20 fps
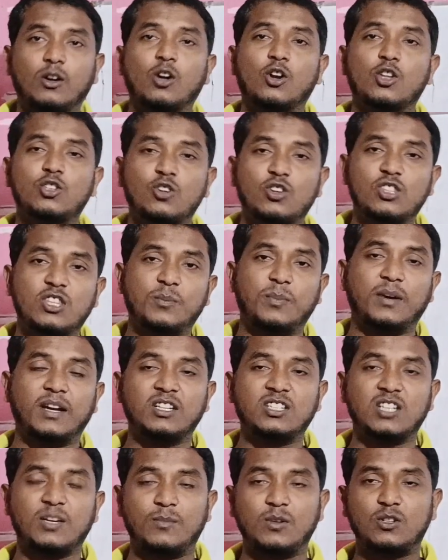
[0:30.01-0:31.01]
খরচ হতে পারে
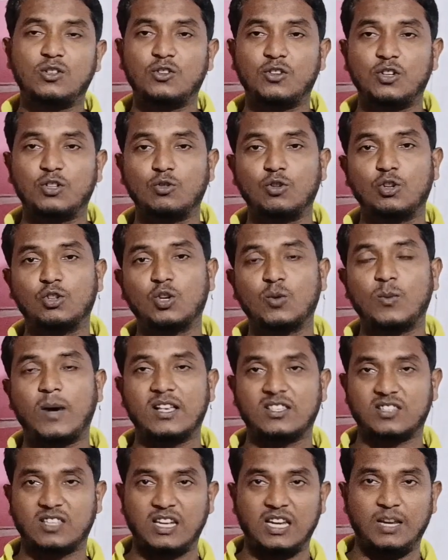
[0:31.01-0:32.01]
সেই বিষয়টি তুলে ধরবো
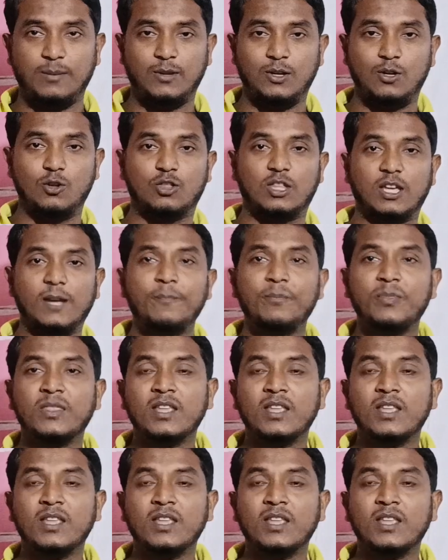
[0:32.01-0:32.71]
আজকের এই ভিডিওতে